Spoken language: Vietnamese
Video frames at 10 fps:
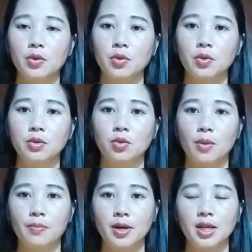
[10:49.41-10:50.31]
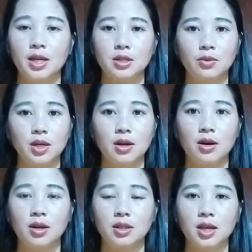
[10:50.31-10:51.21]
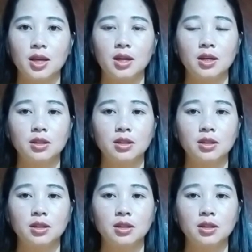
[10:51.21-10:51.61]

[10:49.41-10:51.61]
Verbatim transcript: cô yếu bên nè rung lên nó chè